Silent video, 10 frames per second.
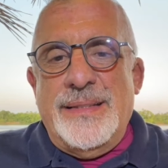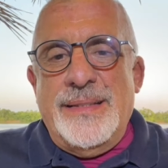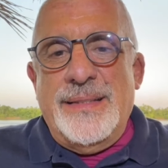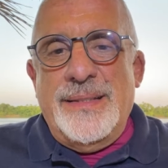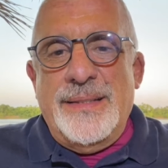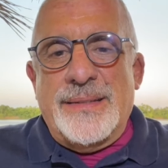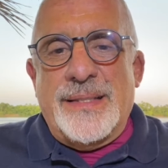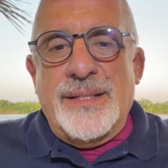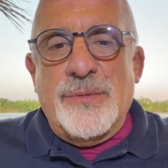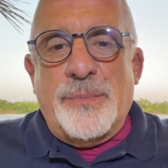e
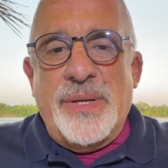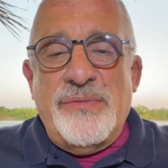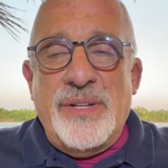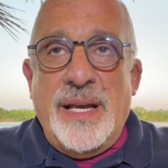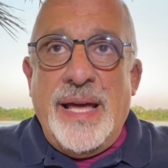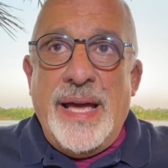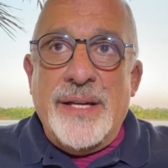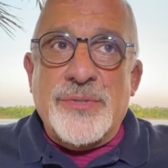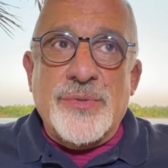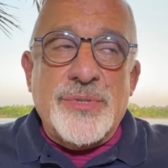tendo o
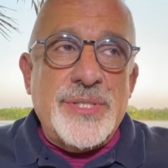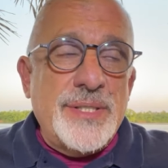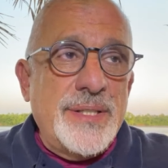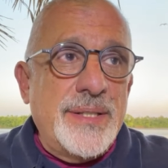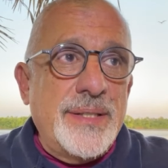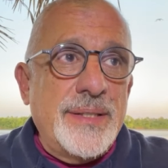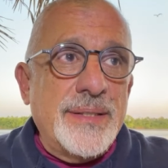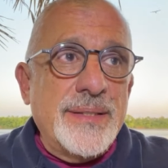privilégio de